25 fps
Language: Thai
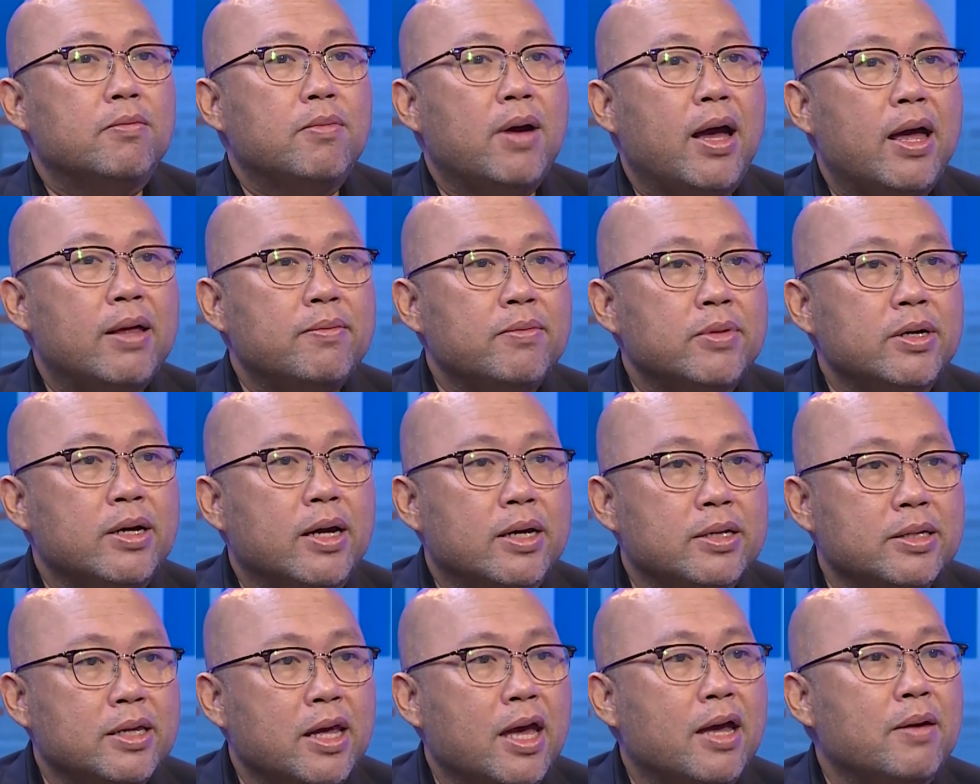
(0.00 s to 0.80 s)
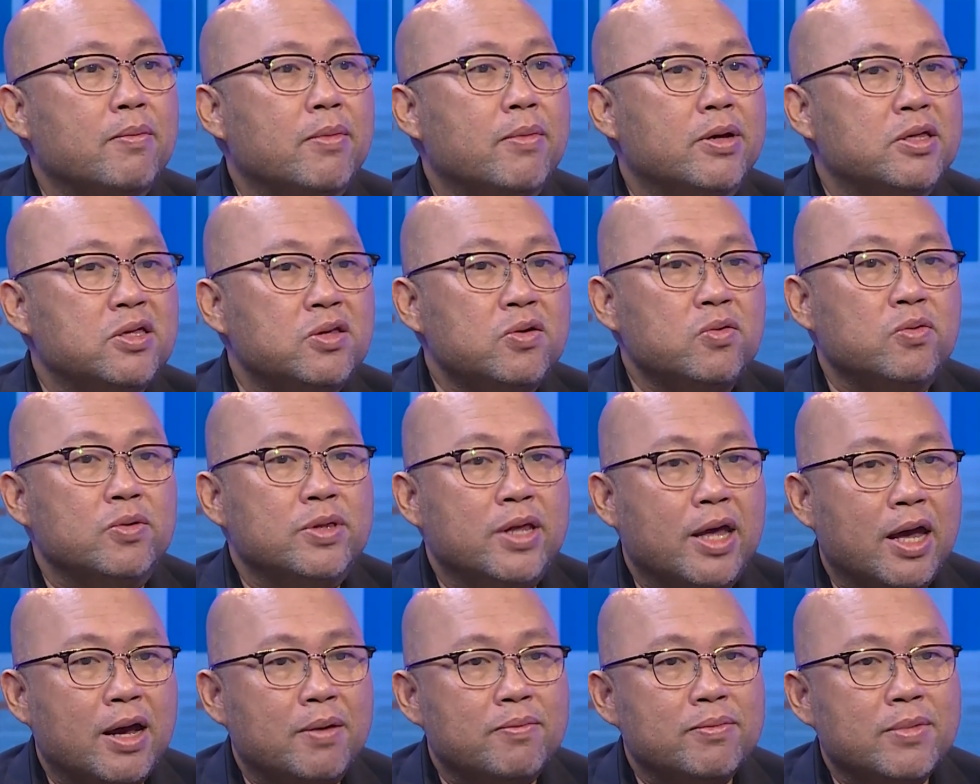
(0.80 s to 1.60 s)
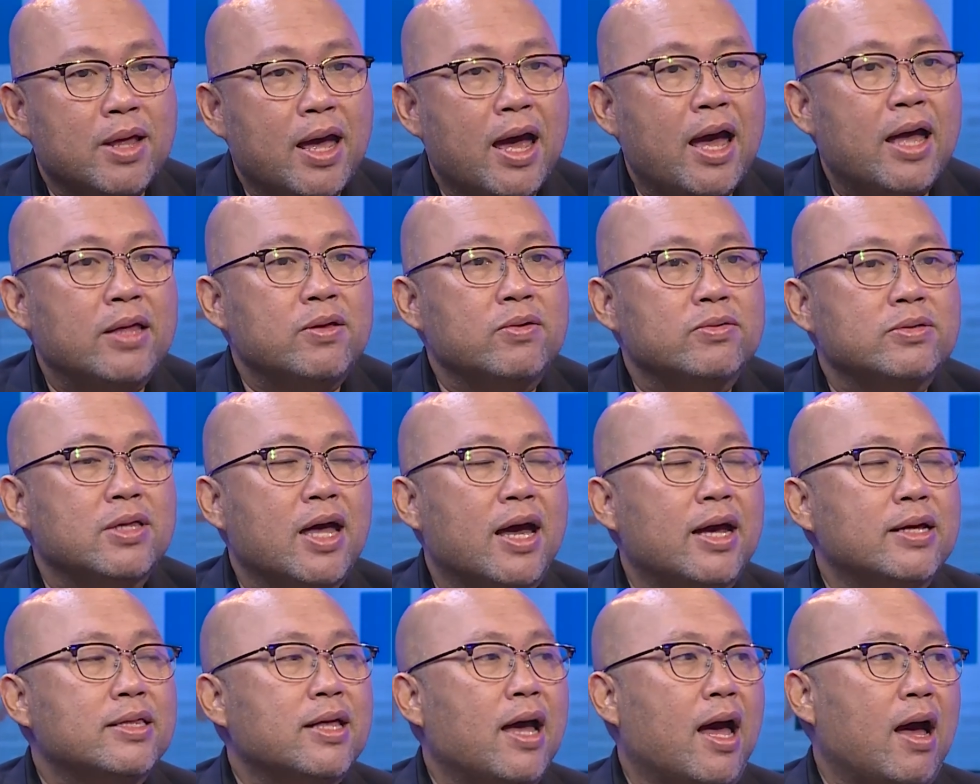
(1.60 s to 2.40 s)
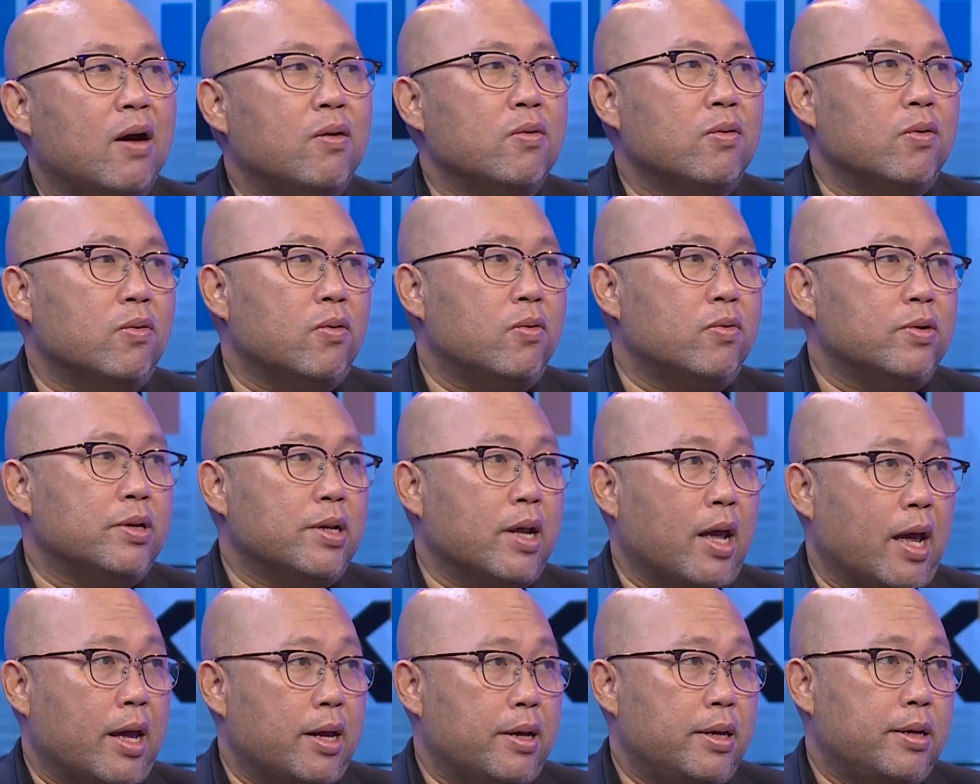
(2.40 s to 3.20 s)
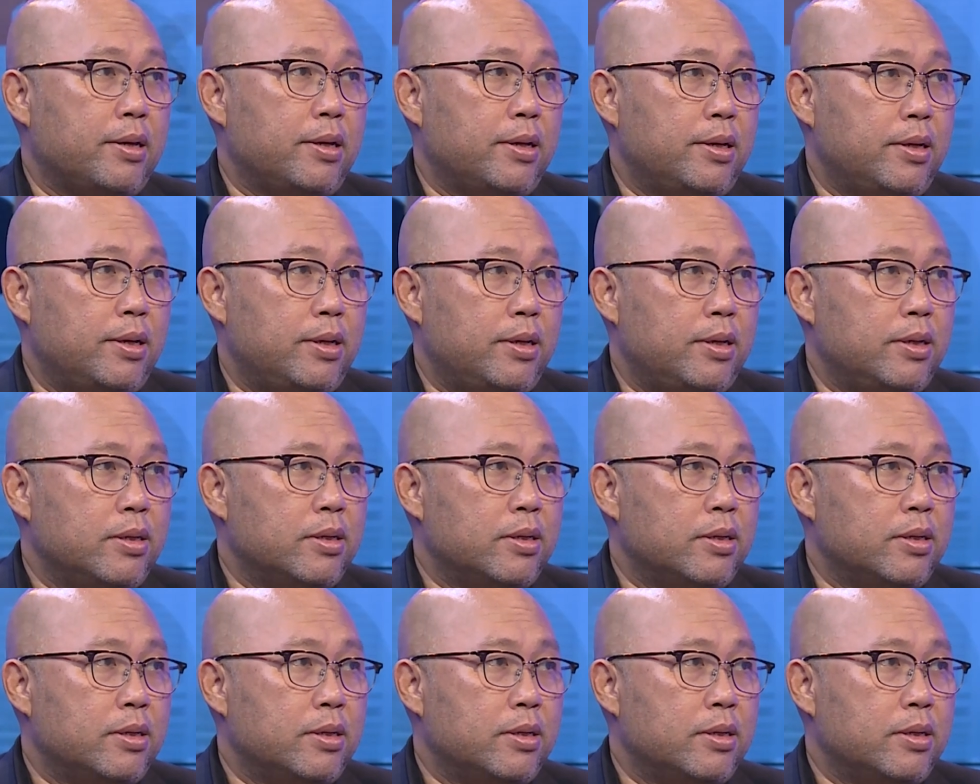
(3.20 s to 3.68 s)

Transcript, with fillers: บ้านเมืองเนี้ยมันอยู่ในอำนาจอยู่ใต้เท้าของคุณน่ะ อื